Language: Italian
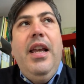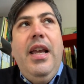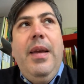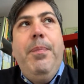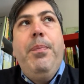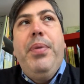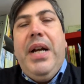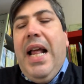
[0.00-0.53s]

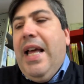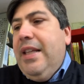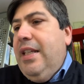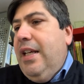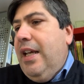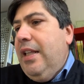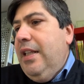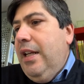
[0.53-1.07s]
e
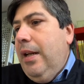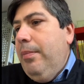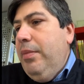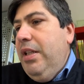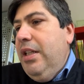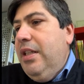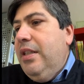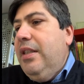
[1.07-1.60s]
pratica
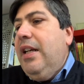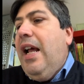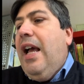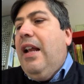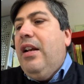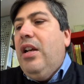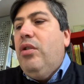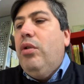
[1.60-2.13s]

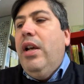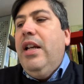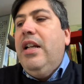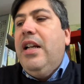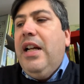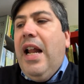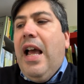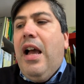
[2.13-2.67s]
dell'amministrare, cioè il
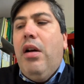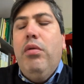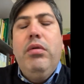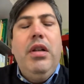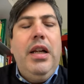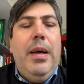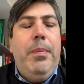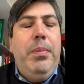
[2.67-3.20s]

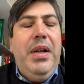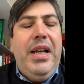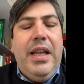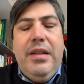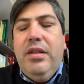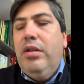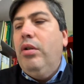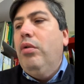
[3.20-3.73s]
cloud, le
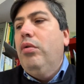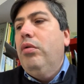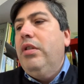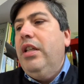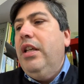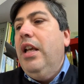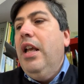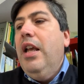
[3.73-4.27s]

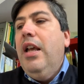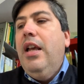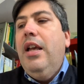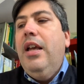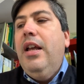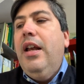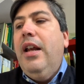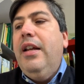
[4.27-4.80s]
applicazioni,
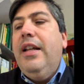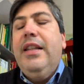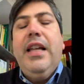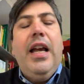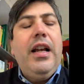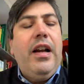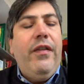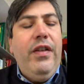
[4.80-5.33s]
eh,
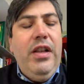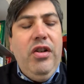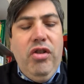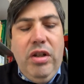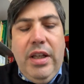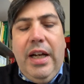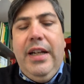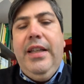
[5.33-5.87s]
l'anagrafe
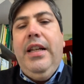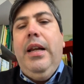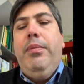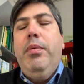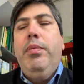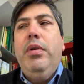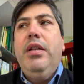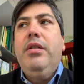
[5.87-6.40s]
digitale della
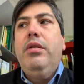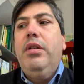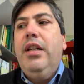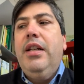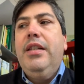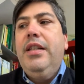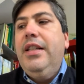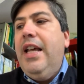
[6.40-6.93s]
popolazione
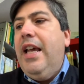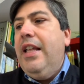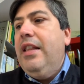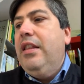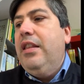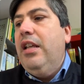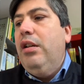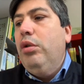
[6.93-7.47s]

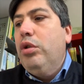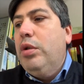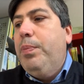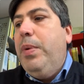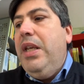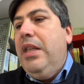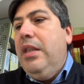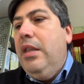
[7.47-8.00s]
residente, lo
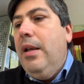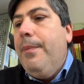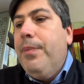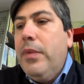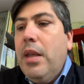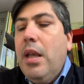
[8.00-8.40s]
SPID.